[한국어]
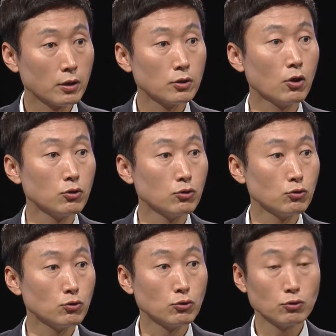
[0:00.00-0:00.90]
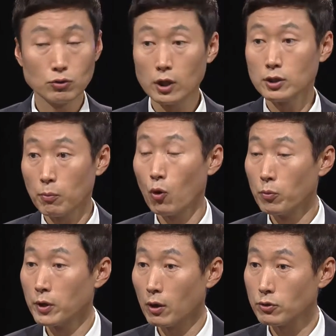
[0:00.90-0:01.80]
그런 류가 이제
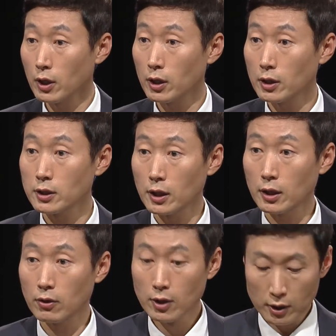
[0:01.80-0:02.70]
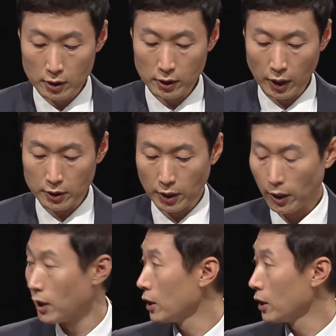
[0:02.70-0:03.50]
보험이라고 생각을 하잖아요. 그게 이제